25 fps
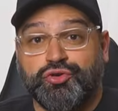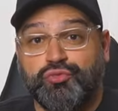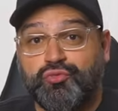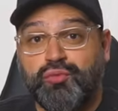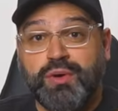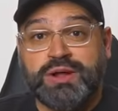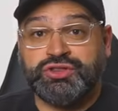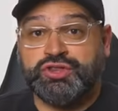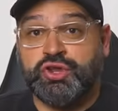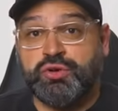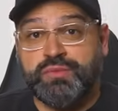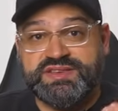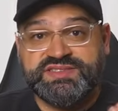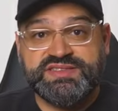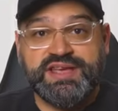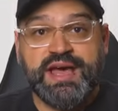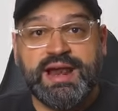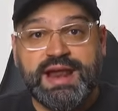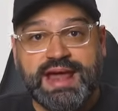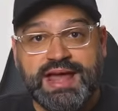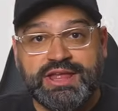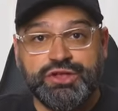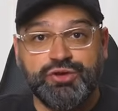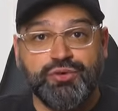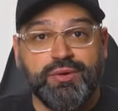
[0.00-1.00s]
o cuatro veces
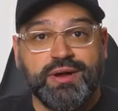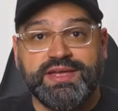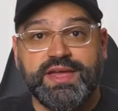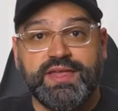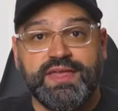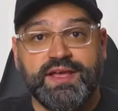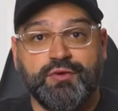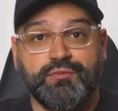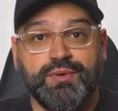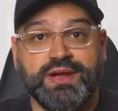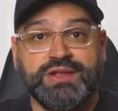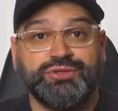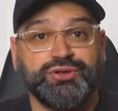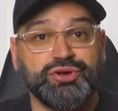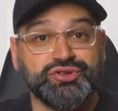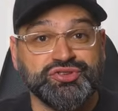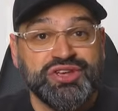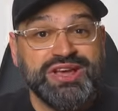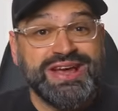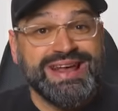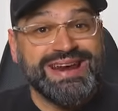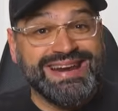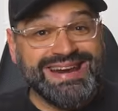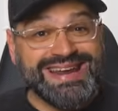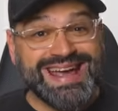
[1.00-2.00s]
al año haya
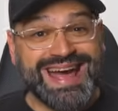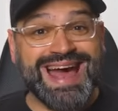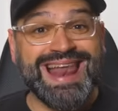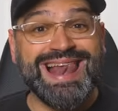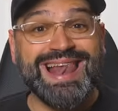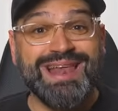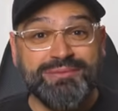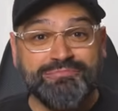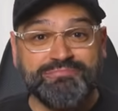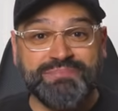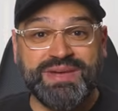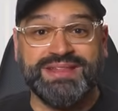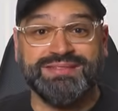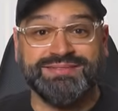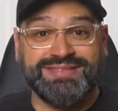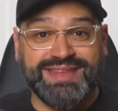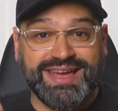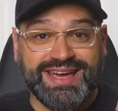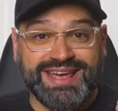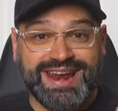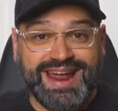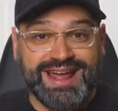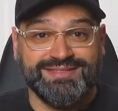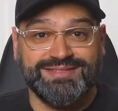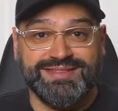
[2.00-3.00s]
descuentos
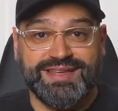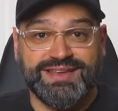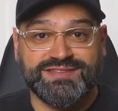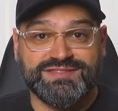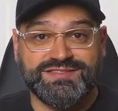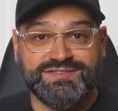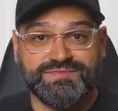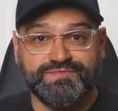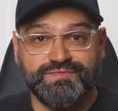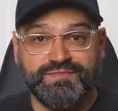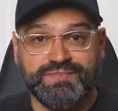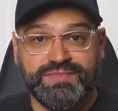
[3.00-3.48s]
realmente grandes